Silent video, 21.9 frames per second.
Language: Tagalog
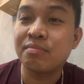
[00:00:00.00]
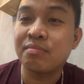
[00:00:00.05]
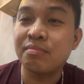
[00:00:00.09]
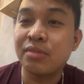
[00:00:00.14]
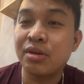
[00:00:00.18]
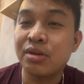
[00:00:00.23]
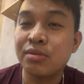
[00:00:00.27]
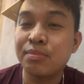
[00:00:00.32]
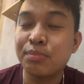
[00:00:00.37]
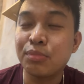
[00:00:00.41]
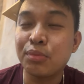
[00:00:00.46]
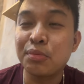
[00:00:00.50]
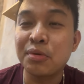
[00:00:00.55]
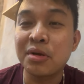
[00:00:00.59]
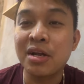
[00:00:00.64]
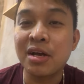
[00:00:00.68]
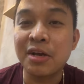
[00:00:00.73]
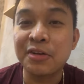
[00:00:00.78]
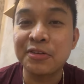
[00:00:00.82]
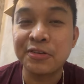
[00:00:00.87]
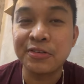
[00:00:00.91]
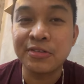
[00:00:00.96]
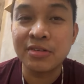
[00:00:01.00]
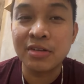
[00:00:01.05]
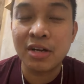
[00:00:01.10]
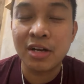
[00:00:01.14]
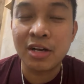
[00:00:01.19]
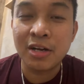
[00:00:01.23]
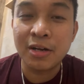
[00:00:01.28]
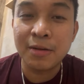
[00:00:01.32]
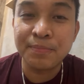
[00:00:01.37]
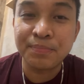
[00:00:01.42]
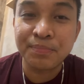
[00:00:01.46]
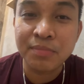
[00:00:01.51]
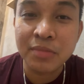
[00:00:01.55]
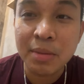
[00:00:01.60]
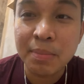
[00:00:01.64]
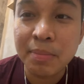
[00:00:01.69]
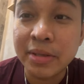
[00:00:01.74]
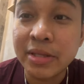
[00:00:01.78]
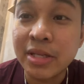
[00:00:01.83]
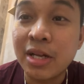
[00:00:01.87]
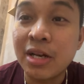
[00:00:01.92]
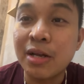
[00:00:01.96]
meron po pala kayong um,
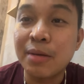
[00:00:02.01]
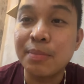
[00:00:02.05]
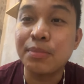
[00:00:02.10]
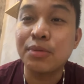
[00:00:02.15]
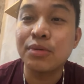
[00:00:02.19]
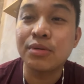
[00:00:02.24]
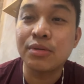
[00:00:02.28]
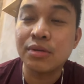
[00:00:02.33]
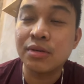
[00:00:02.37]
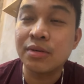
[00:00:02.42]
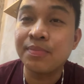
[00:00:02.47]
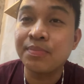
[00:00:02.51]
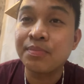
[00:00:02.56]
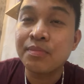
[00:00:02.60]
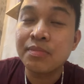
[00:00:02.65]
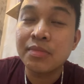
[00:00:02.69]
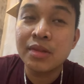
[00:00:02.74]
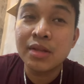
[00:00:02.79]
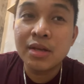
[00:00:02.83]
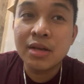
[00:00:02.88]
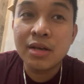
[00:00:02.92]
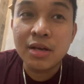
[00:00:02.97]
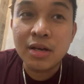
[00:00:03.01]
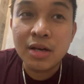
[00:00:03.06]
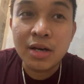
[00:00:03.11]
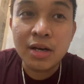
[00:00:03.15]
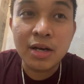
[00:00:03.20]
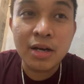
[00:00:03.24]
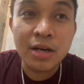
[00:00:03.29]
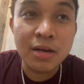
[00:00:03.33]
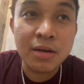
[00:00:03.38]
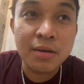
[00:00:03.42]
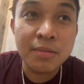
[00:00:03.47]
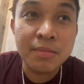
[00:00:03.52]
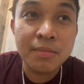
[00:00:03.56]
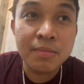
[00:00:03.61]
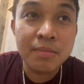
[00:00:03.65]
padala pong um,